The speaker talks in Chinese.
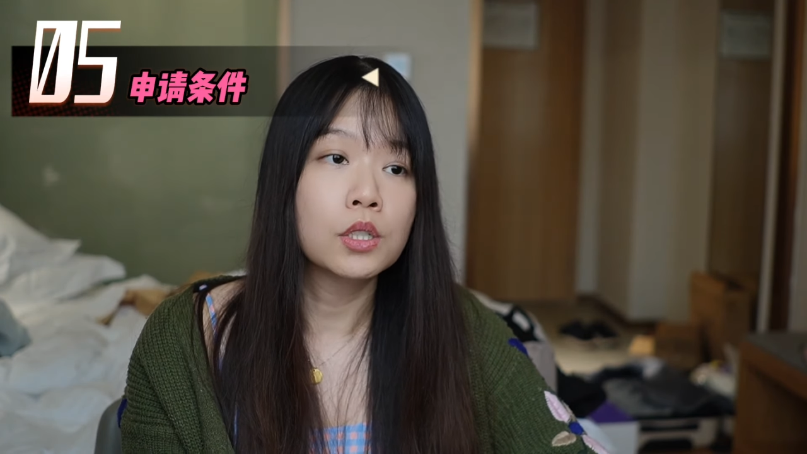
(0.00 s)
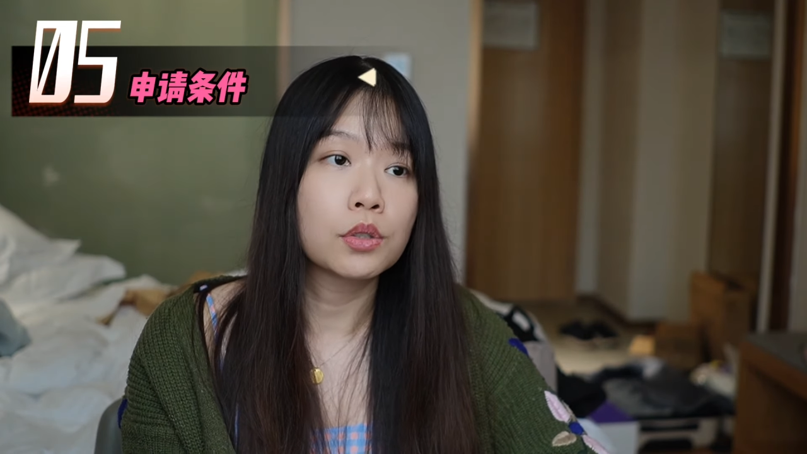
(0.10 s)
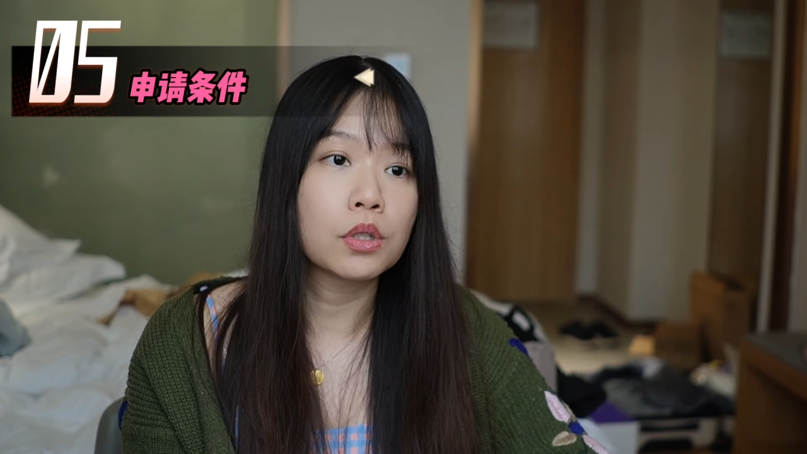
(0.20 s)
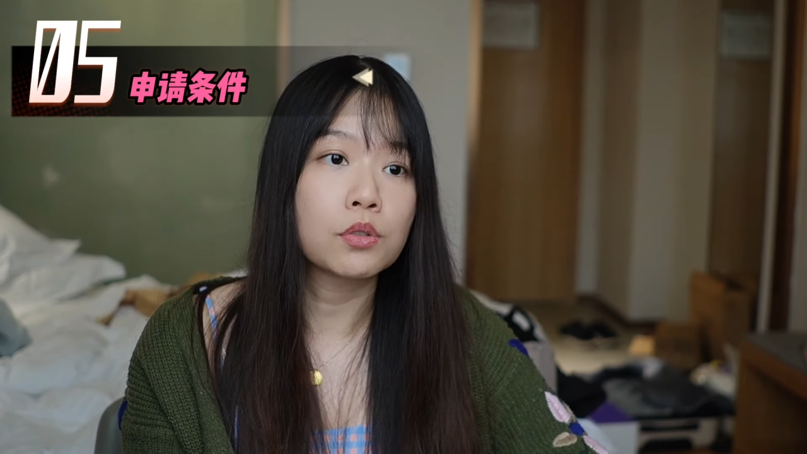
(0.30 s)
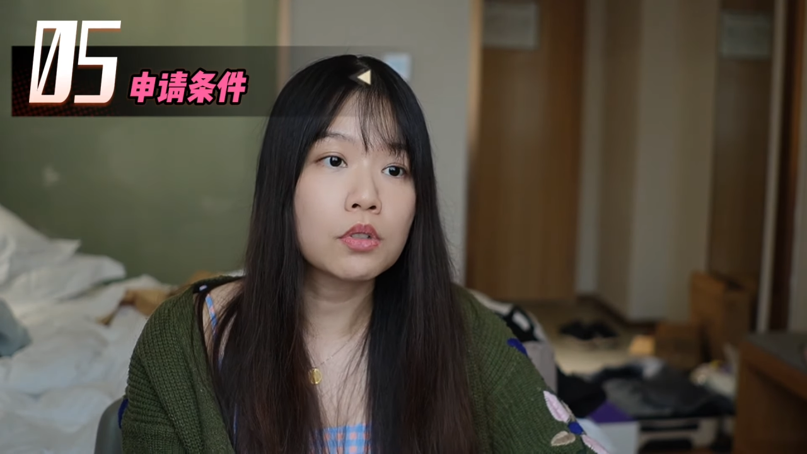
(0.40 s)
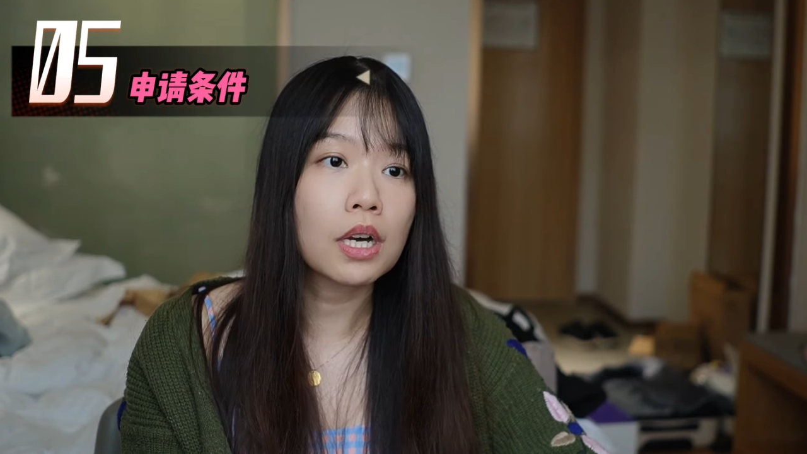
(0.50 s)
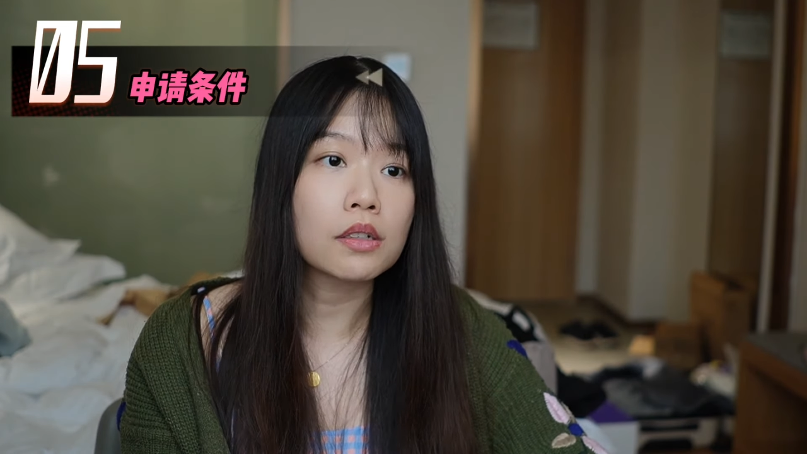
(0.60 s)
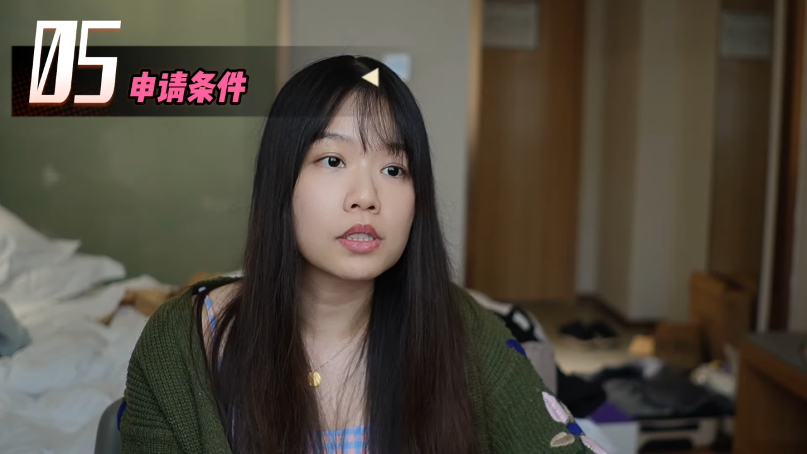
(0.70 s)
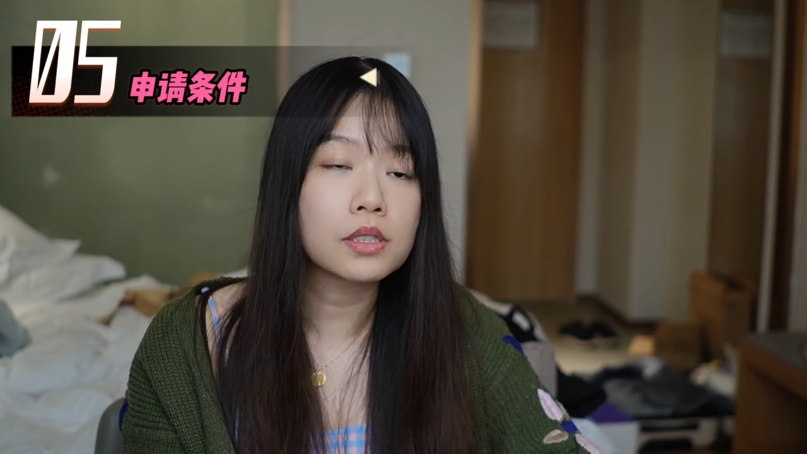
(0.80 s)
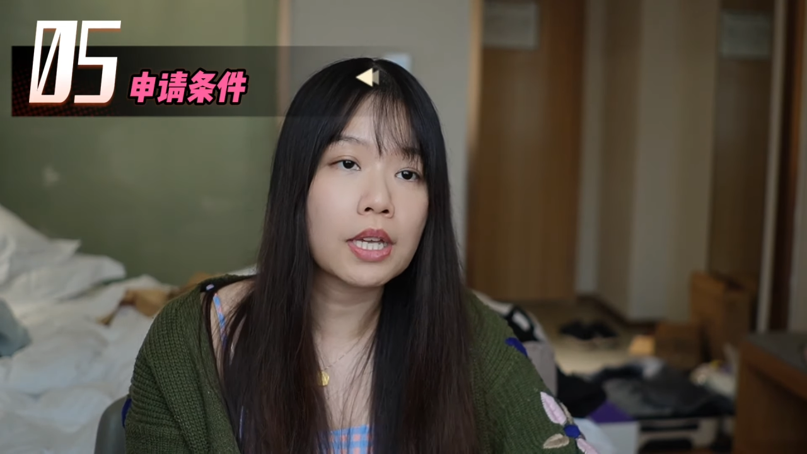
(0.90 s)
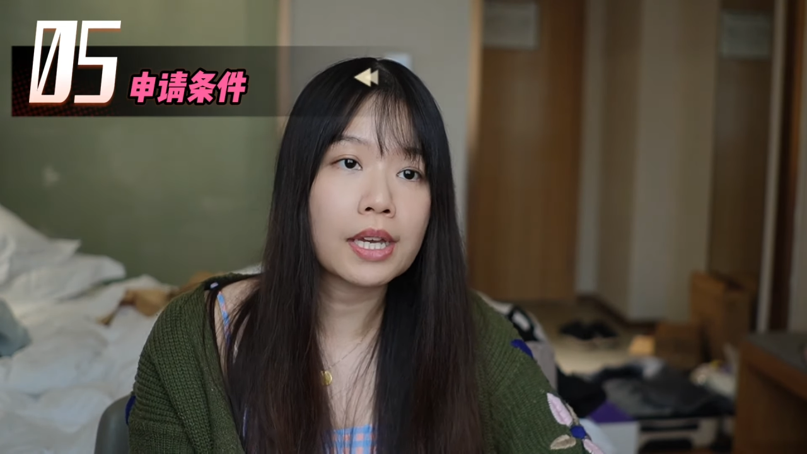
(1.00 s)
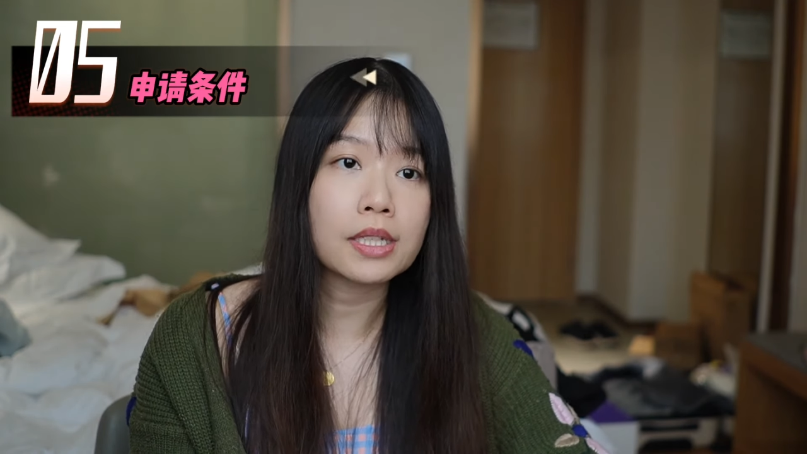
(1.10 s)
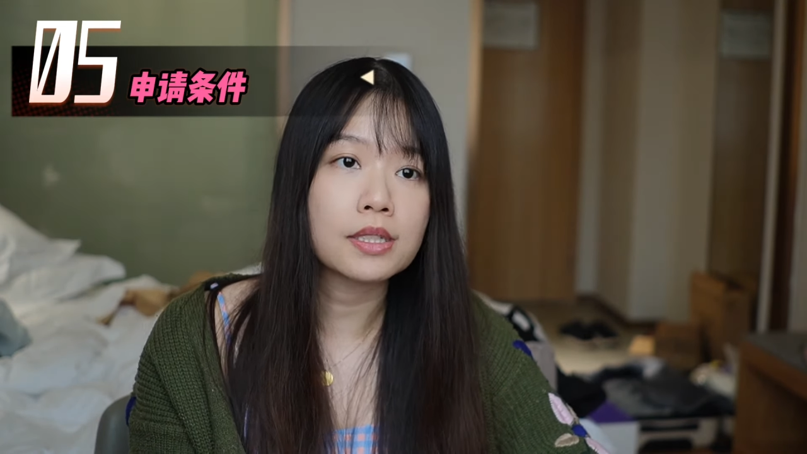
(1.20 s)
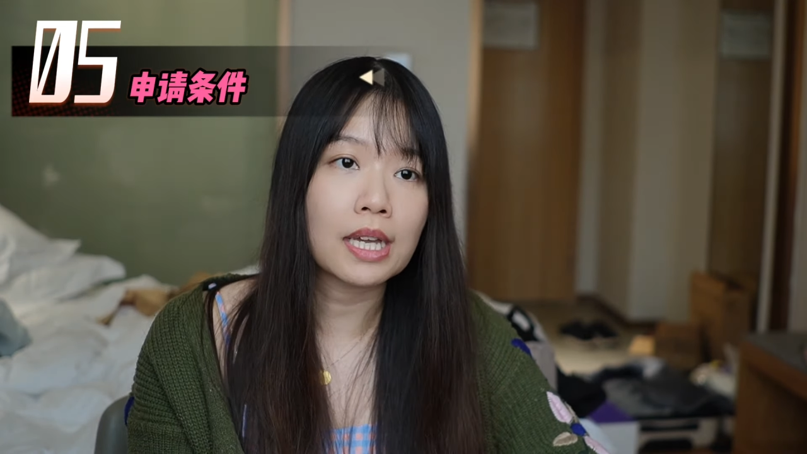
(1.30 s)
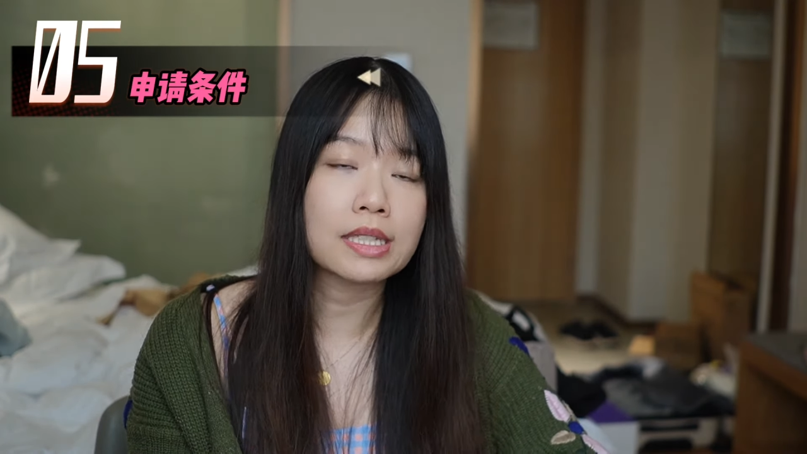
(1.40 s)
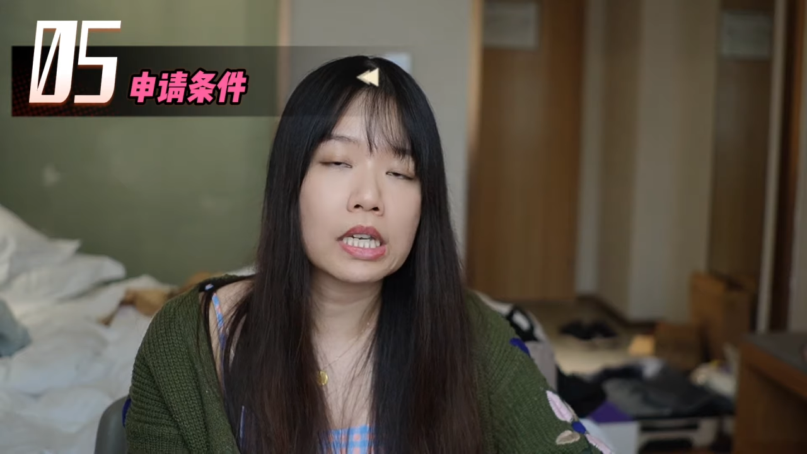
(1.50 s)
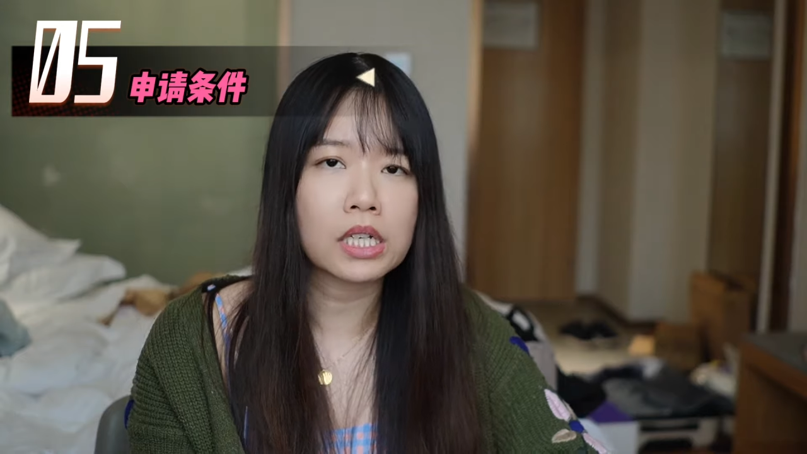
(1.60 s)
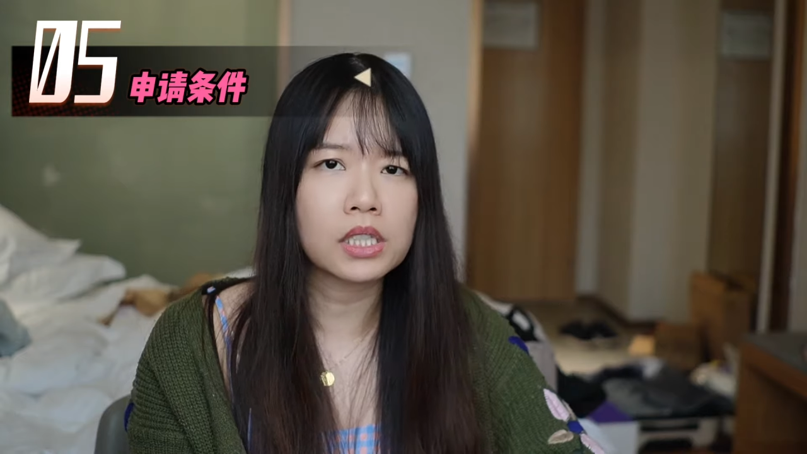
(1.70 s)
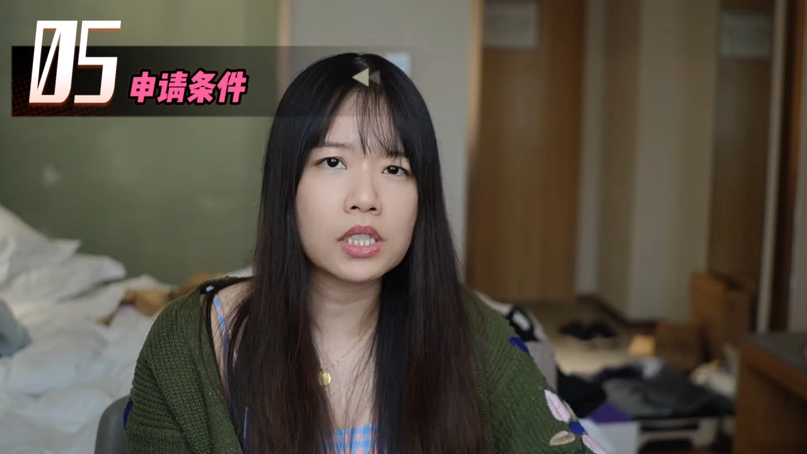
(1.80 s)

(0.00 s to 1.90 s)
所以最好是待在一个